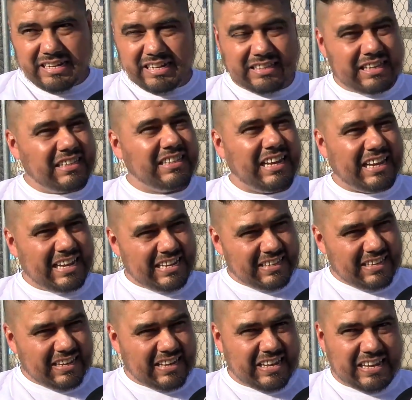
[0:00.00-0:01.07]
de tanta
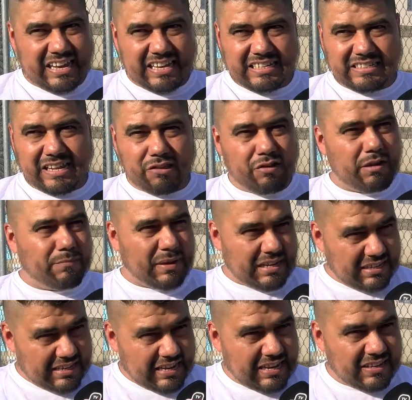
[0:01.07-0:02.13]
gente que ha estado al
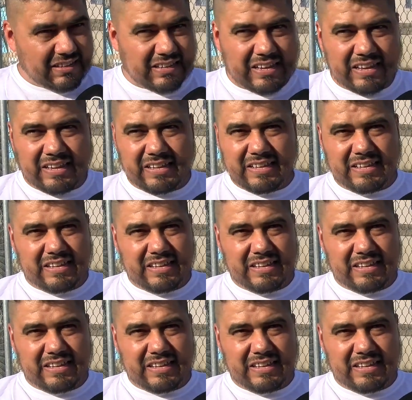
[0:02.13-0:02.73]
pendiente,